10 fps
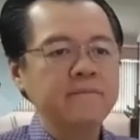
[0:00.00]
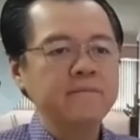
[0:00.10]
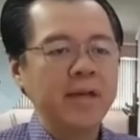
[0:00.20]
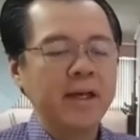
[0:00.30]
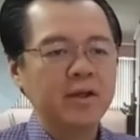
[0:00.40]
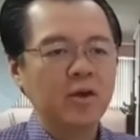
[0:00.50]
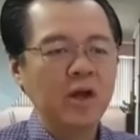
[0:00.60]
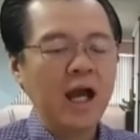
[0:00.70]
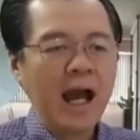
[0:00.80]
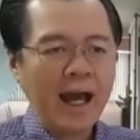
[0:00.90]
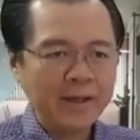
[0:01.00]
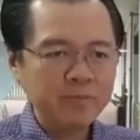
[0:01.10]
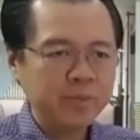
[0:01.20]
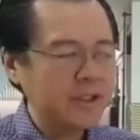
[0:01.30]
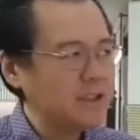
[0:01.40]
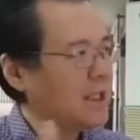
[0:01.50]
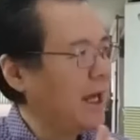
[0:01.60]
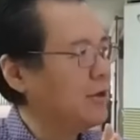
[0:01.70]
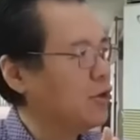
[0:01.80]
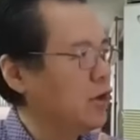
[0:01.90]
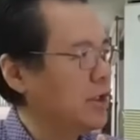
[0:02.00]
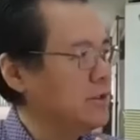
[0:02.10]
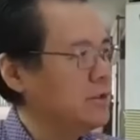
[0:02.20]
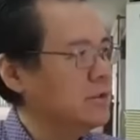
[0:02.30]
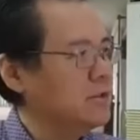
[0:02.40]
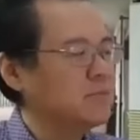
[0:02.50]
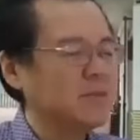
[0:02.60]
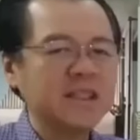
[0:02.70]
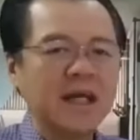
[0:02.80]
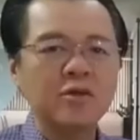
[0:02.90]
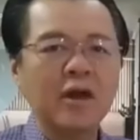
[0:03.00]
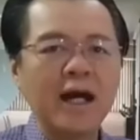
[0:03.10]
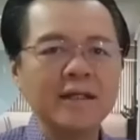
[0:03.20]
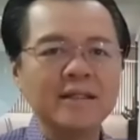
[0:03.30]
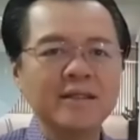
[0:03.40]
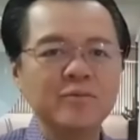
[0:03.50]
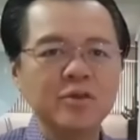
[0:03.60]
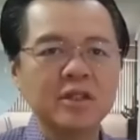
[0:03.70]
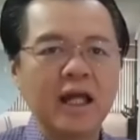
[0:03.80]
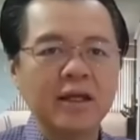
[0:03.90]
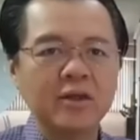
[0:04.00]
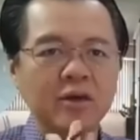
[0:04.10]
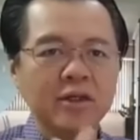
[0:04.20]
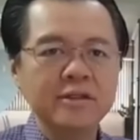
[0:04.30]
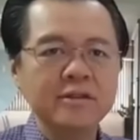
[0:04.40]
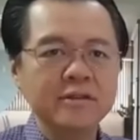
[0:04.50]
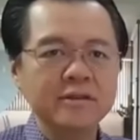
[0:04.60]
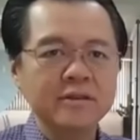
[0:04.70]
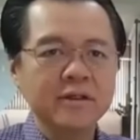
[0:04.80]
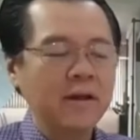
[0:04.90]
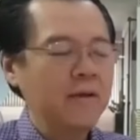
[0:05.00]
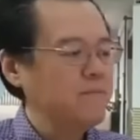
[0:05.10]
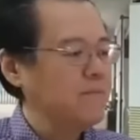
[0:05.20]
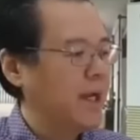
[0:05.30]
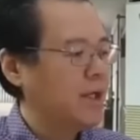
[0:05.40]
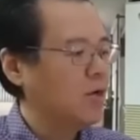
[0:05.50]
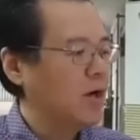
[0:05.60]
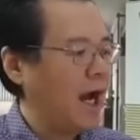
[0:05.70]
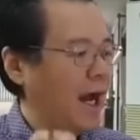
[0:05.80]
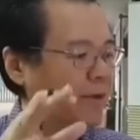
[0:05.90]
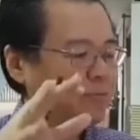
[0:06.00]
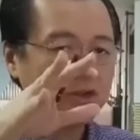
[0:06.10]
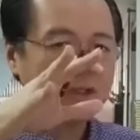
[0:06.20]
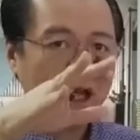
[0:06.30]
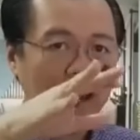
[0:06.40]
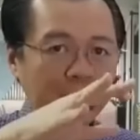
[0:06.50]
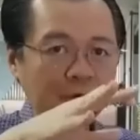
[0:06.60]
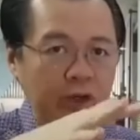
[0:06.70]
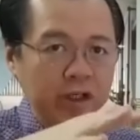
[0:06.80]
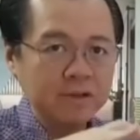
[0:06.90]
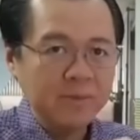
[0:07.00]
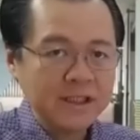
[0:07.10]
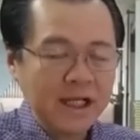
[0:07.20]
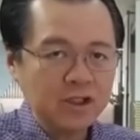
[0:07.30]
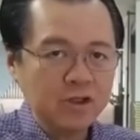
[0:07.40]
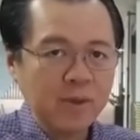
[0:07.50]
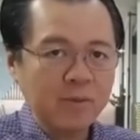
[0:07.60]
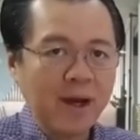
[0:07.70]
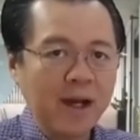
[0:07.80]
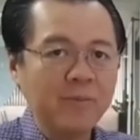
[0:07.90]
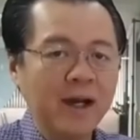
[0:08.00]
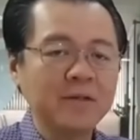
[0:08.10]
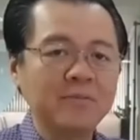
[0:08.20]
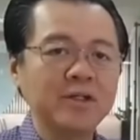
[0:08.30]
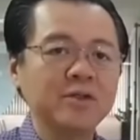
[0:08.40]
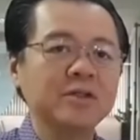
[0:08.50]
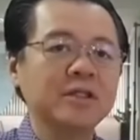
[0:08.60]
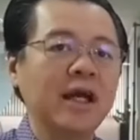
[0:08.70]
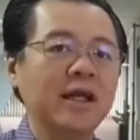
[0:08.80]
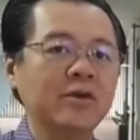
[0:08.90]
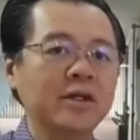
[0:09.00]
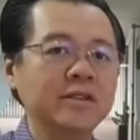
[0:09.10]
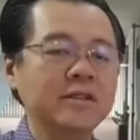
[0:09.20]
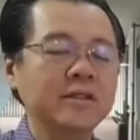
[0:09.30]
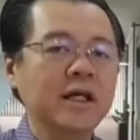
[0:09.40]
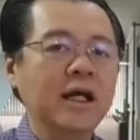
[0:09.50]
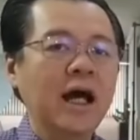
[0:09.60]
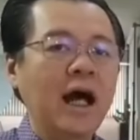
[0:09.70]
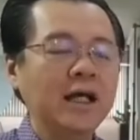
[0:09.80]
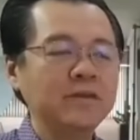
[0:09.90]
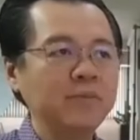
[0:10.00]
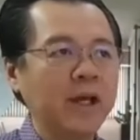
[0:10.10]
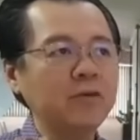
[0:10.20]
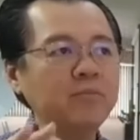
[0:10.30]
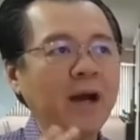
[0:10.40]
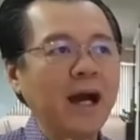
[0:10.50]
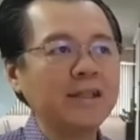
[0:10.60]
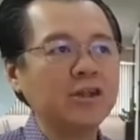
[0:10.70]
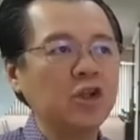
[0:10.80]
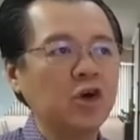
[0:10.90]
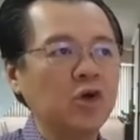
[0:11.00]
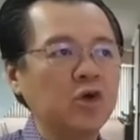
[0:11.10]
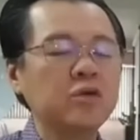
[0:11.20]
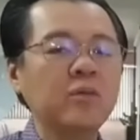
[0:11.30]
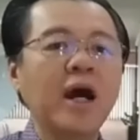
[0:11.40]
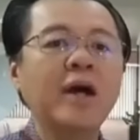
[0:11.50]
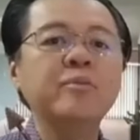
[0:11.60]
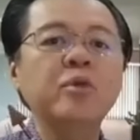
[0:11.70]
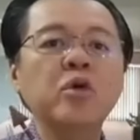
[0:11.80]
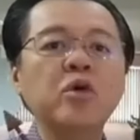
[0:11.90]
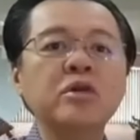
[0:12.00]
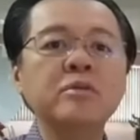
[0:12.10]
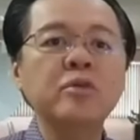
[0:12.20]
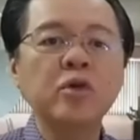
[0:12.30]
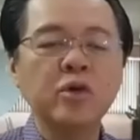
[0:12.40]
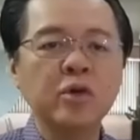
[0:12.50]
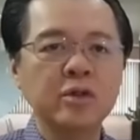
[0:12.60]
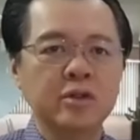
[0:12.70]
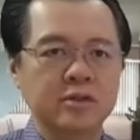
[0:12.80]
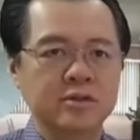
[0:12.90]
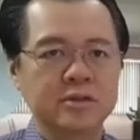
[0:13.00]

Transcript: Merong hyperthyroid, yung masyadong active yung thyroid. Merong hypothyroid, masyadong mababa naman yung thyroid. At merong pangatlo, yung mga bukol-bukol